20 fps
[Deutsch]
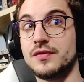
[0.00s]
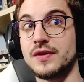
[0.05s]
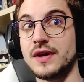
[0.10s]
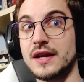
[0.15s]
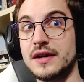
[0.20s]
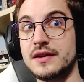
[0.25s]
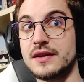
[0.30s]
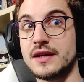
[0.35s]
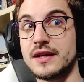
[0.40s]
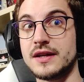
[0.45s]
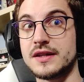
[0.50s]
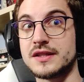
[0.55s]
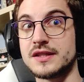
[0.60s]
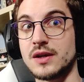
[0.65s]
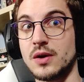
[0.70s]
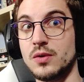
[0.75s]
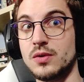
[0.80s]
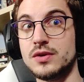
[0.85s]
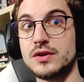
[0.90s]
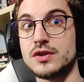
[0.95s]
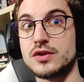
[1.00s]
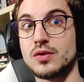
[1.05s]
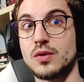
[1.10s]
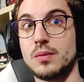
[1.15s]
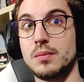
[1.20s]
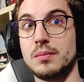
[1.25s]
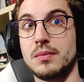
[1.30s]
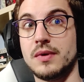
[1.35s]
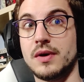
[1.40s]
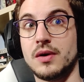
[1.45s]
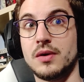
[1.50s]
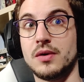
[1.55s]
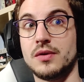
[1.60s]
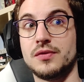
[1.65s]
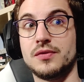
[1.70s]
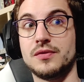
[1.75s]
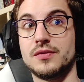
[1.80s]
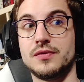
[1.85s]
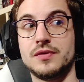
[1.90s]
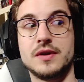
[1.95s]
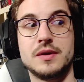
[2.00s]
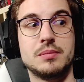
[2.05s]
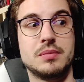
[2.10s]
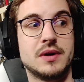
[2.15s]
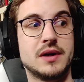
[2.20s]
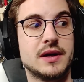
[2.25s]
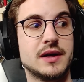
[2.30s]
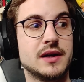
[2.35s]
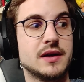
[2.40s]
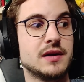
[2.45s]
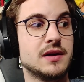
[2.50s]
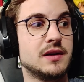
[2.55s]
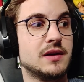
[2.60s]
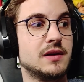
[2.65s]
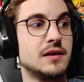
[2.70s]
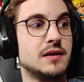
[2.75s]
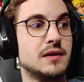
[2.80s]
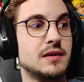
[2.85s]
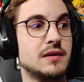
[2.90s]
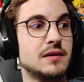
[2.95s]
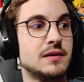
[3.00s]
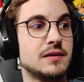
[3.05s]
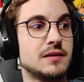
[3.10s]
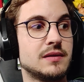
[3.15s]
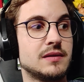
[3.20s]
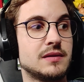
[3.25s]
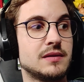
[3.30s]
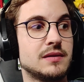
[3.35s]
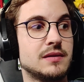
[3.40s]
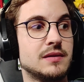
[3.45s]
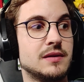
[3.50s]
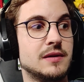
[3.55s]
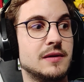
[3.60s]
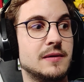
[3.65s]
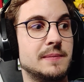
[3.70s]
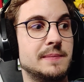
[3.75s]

werden da jetzt auch nicht rumlaufen wie bei äh,